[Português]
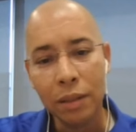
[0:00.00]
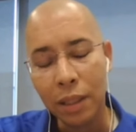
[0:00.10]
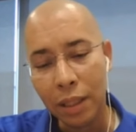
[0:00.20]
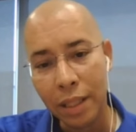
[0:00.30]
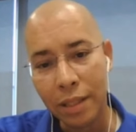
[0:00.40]

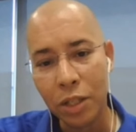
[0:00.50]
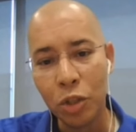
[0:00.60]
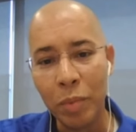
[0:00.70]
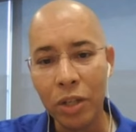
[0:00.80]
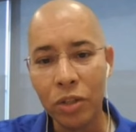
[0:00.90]
né,
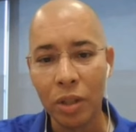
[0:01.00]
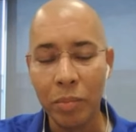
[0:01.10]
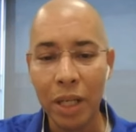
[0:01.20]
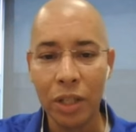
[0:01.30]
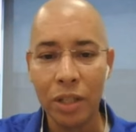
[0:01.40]
recentemente
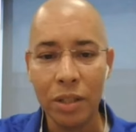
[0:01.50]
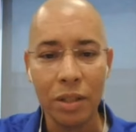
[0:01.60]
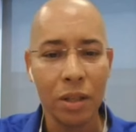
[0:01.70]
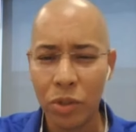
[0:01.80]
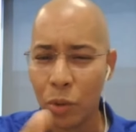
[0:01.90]
também de
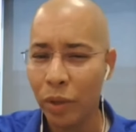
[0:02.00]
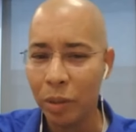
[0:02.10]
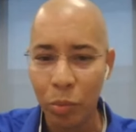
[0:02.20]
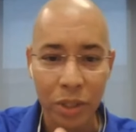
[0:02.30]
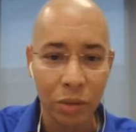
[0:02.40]
aquisição de
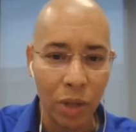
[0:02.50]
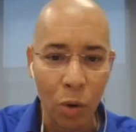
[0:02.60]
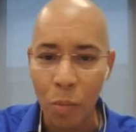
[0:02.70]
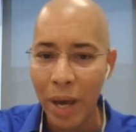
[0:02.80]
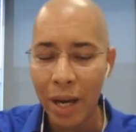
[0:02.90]
50% da
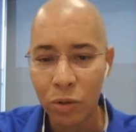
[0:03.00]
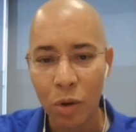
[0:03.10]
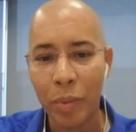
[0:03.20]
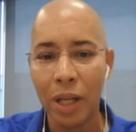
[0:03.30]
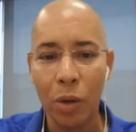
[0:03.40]
Comerc,
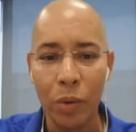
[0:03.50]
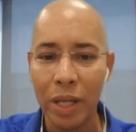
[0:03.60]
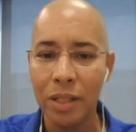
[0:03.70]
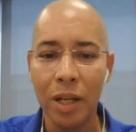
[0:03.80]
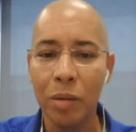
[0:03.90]
só para dar um
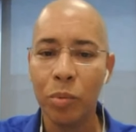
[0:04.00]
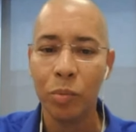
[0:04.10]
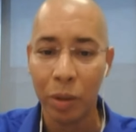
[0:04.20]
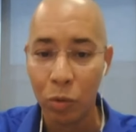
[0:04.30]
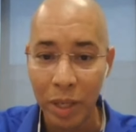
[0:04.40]
exemplo,
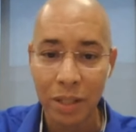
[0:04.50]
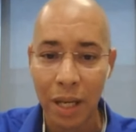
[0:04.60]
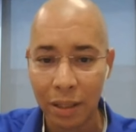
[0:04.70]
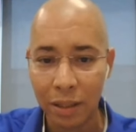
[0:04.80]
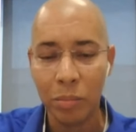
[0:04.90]
para
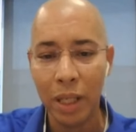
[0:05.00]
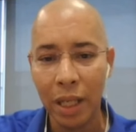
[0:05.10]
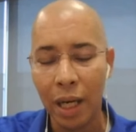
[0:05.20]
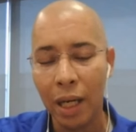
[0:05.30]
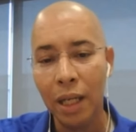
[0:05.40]
começar
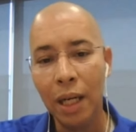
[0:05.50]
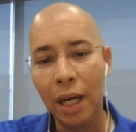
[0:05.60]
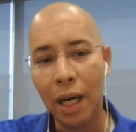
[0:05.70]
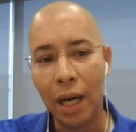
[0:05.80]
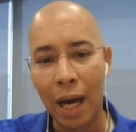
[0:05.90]
também a,
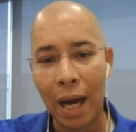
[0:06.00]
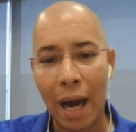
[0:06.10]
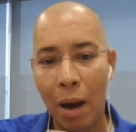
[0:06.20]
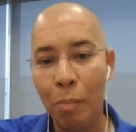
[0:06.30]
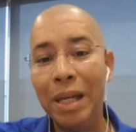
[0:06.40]

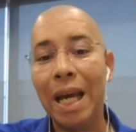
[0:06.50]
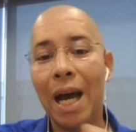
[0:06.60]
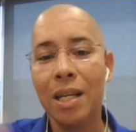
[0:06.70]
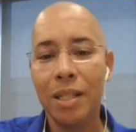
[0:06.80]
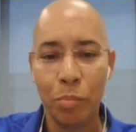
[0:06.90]
a, a
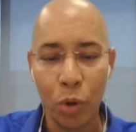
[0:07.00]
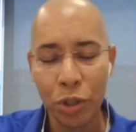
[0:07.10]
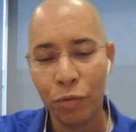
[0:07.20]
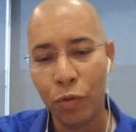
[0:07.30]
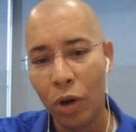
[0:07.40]
ampliar esse
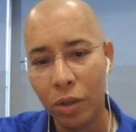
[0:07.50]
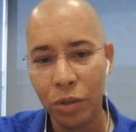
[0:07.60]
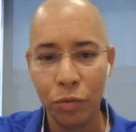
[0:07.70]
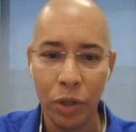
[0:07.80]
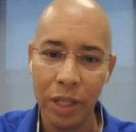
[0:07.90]
portfólio
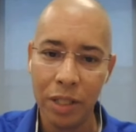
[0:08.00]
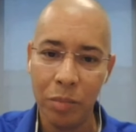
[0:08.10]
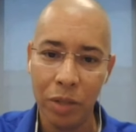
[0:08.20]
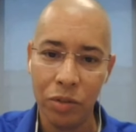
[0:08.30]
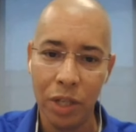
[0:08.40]
de
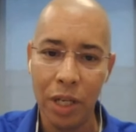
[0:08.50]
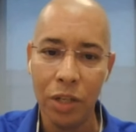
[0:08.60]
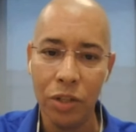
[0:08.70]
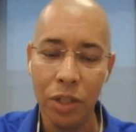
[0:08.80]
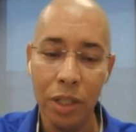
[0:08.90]
fornecimentos de
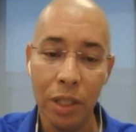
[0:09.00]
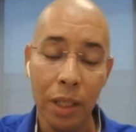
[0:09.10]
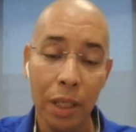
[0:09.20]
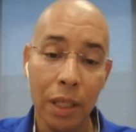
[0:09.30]
energia.